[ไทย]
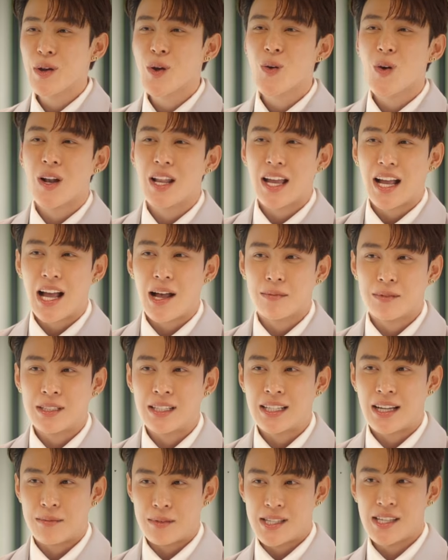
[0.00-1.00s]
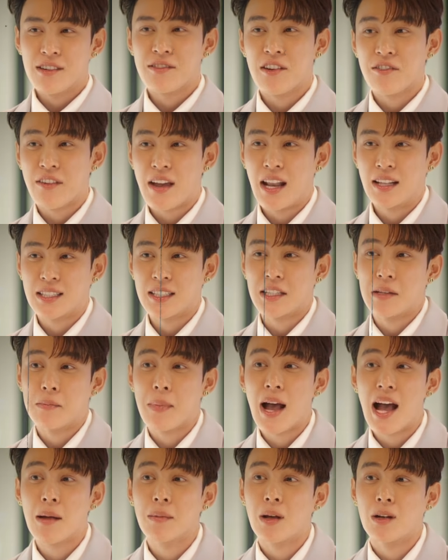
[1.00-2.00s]
ไม่กลัวเลยครับกับที่แฟนๆ จะติด
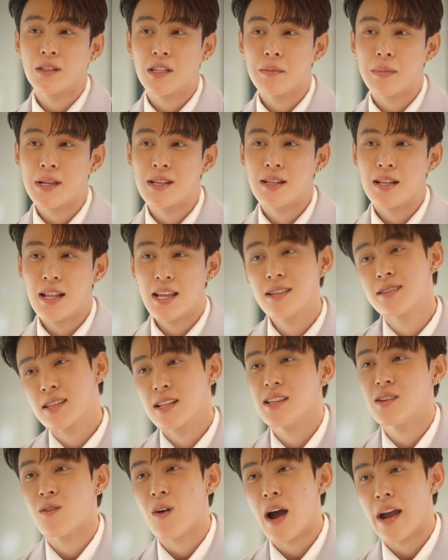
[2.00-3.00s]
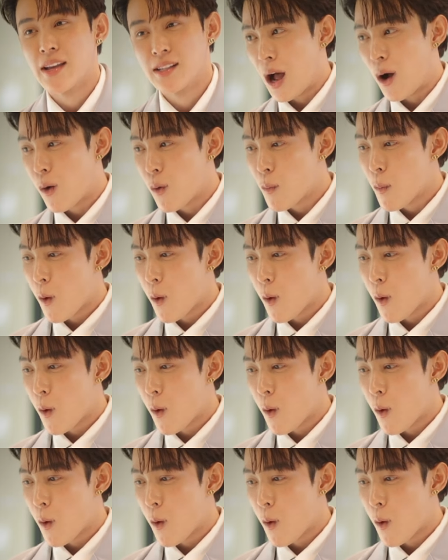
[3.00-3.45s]
ภาพเราที่เป็นเล่นซีรีส์วายเขา